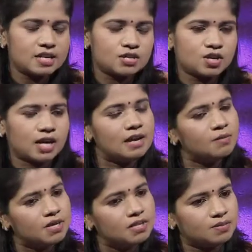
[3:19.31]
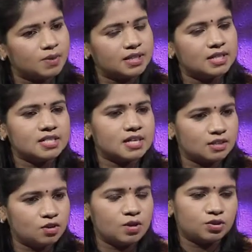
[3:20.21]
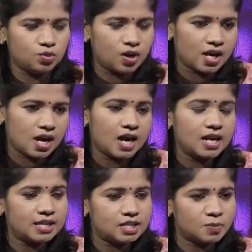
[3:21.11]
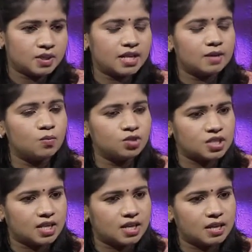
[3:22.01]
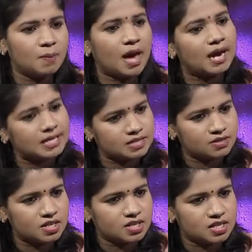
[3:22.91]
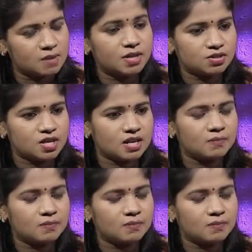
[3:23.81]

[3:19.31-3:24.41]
ஸோ கரையான் மருந்து மருந்து அடிச்சுட்டு நான் அந்த ரூமில் தூங்கினேன் காலையில் எழுந்து பார்த்தா எனக்கு மூச்சு திணறி பேரலிசிஸ் வந்துருச்சு அப்படின்னு சொன்னார்